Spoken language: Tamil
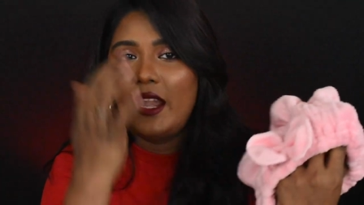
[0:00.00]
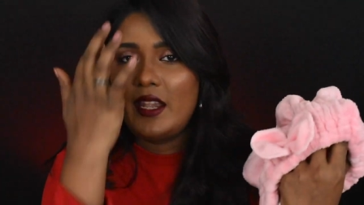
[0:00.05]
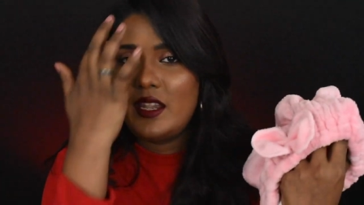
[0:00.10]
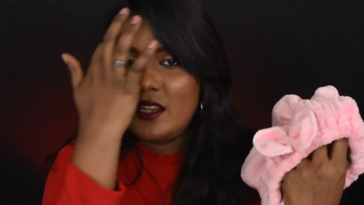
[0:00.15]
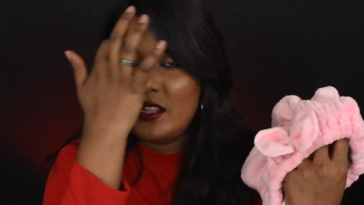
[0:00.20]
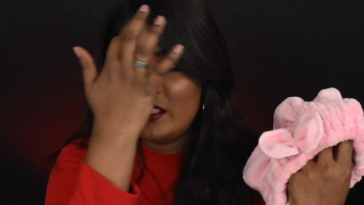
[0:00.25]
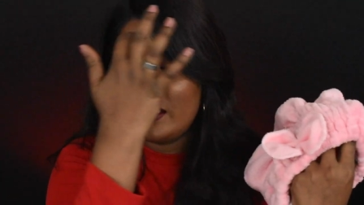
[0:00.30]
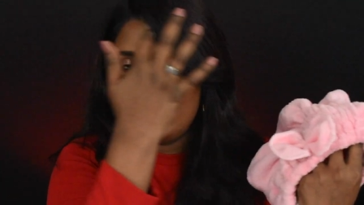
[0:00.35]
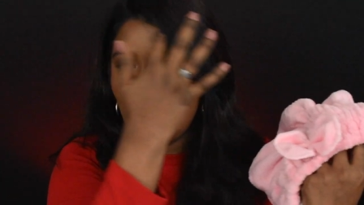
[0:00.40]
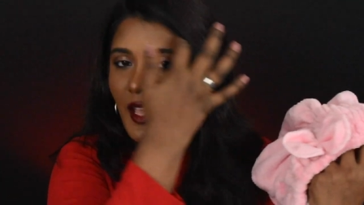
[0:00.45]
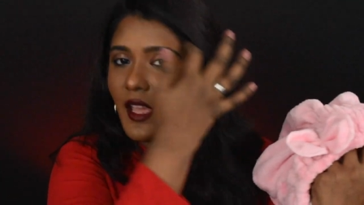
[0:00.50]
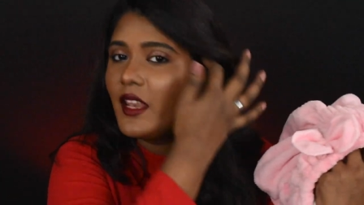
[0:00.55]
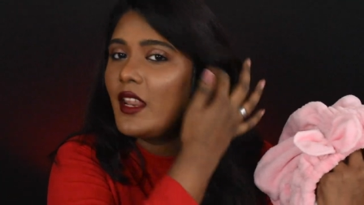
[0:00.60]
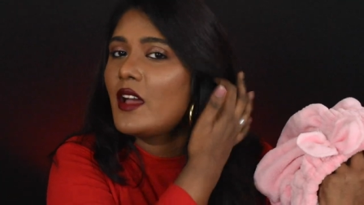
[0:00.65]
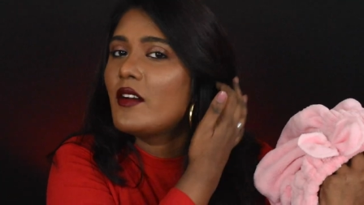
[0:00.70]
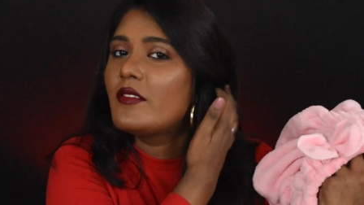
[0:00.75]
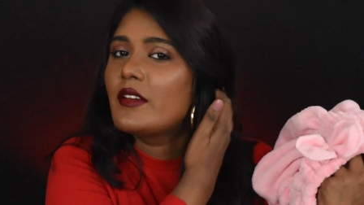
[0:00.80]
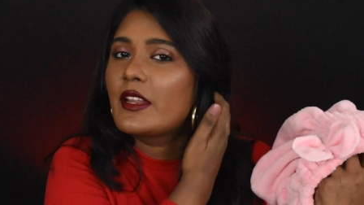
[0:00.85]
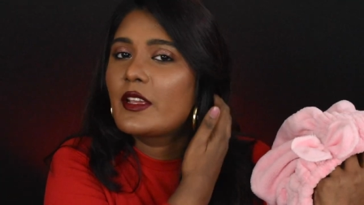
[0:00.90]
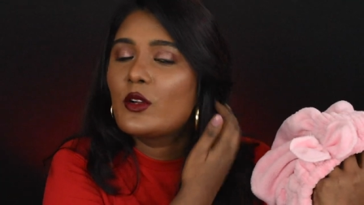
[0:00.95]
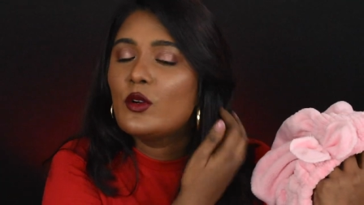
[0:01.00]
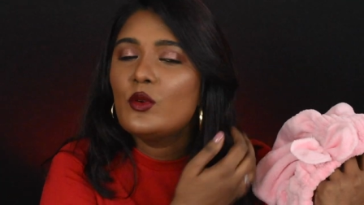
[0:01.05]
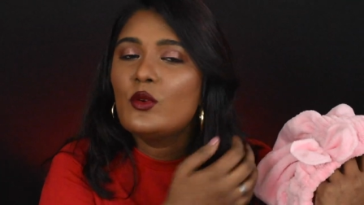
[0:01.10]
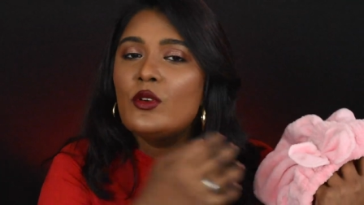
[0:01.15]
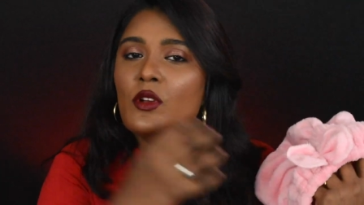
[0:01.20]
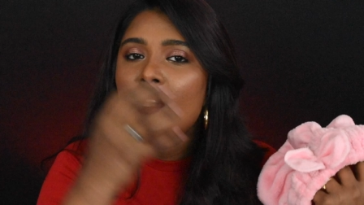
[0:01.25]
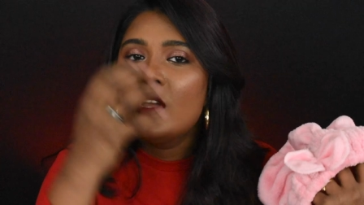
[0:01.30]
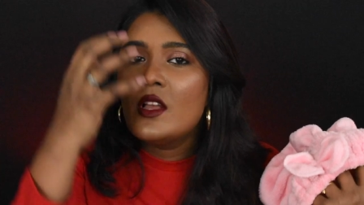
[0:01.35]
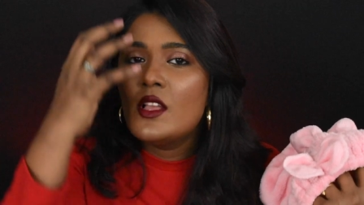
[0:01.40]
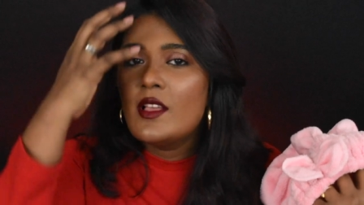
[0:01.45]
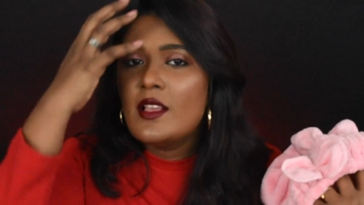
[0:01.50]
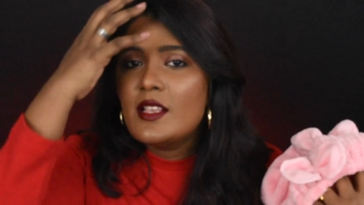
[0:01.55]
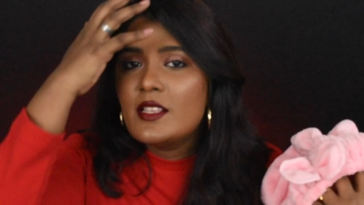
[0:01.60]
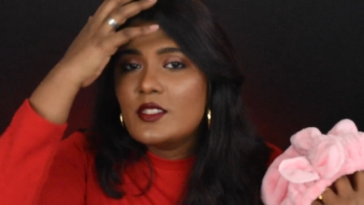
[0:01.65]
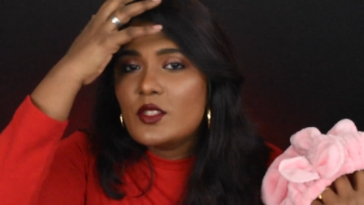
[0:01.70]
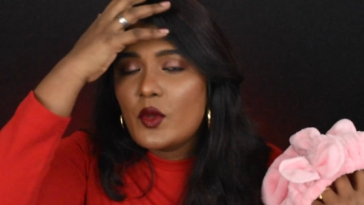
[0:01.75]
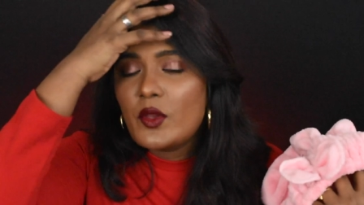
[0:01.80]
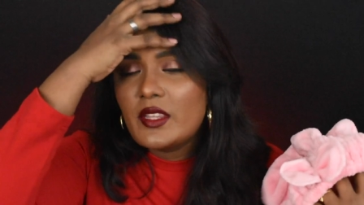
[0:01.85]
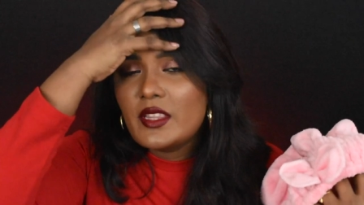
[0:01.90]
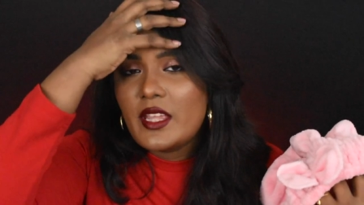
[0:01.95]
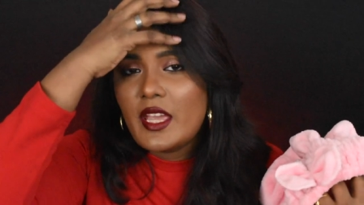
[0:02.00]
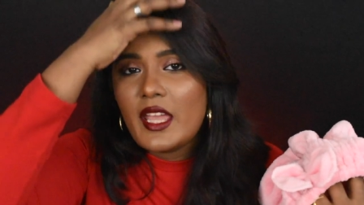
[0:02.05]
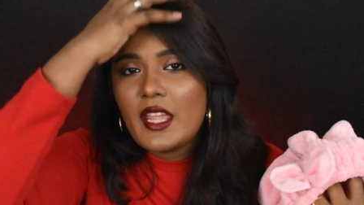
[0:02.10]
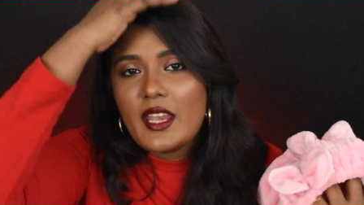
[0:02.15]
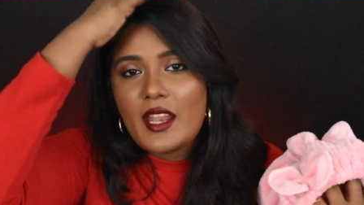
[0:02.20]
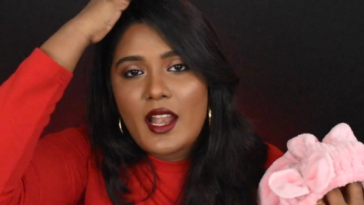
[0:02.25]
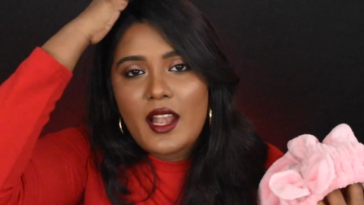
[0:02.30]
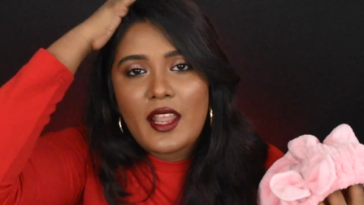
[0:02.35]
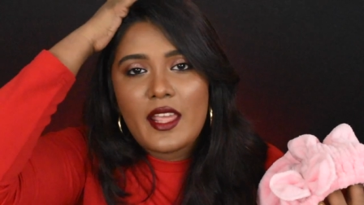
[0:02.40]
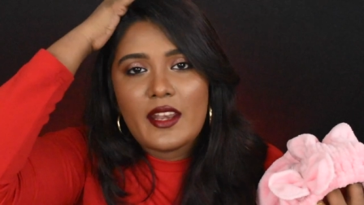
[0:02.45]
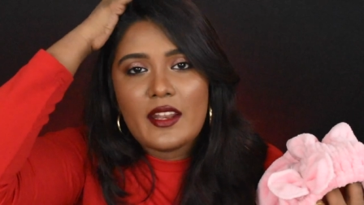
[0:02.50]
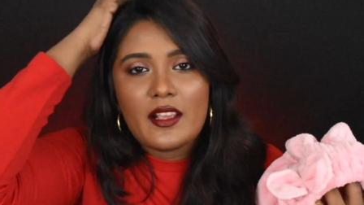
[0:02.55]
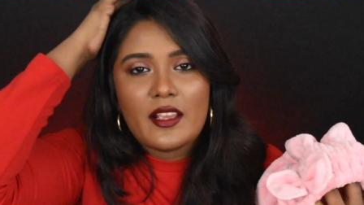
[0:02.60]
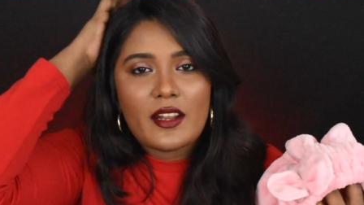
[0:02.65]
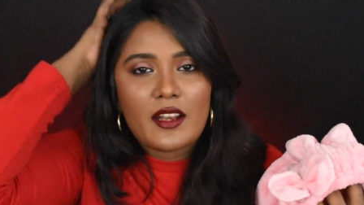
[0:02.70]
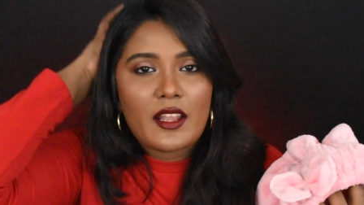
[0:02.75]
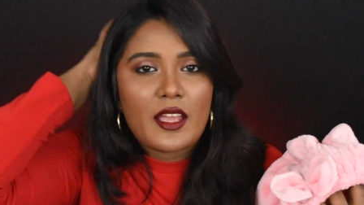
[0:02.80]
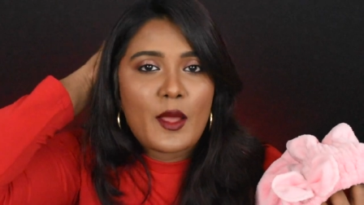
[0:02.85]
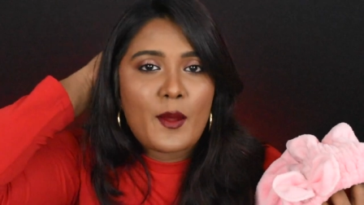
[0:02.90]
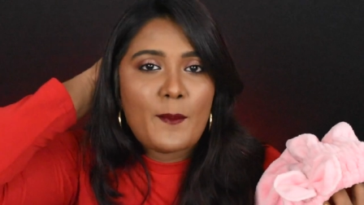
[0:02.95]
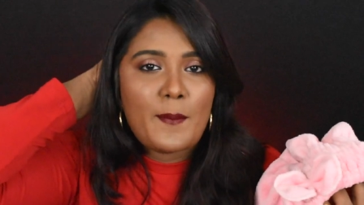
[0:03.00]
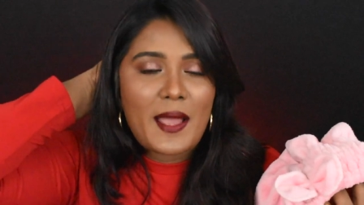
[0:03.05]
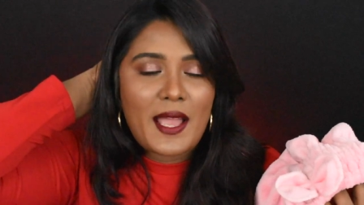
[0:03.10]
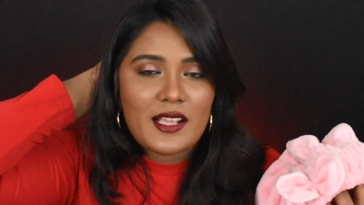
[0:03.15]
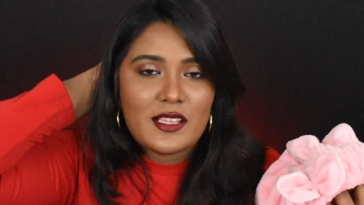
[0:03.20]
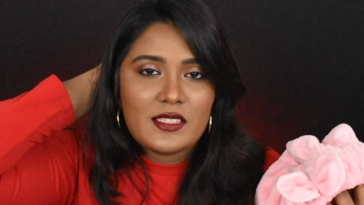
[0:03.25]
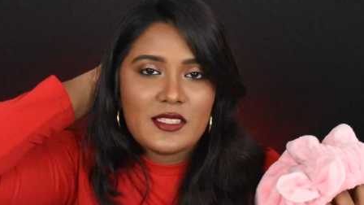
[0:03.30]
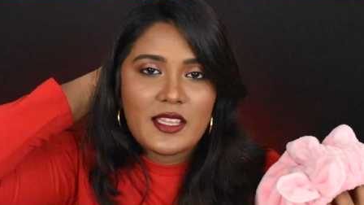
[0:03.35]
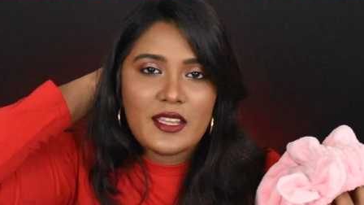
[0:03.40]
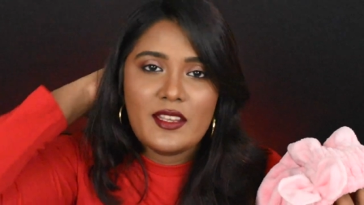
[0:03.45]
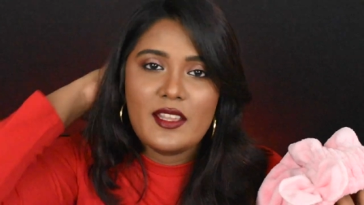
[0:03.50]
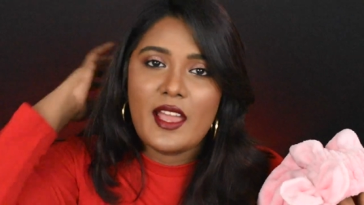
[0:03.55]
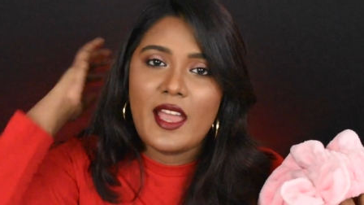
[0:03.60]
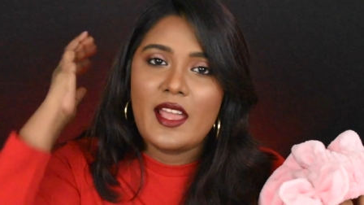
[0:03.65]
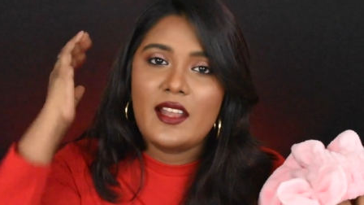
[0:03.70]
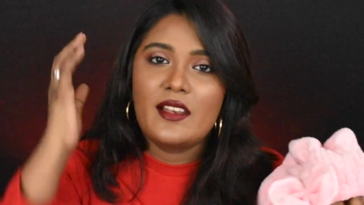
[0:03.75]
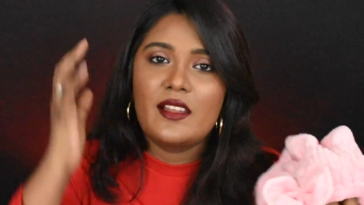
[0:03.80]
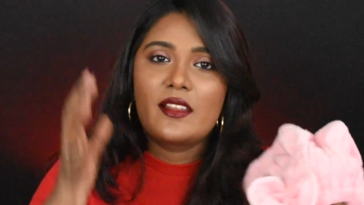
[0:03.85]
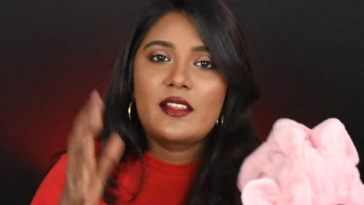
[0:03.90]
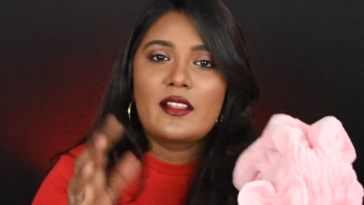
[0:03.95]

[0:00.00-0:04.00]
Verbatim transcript: ஹெட் இந்த ஏரியா வரைக்கும் ஸோ இந்த ஏரியாவில் இருக்கிற பேக் சைட் ஹேரில்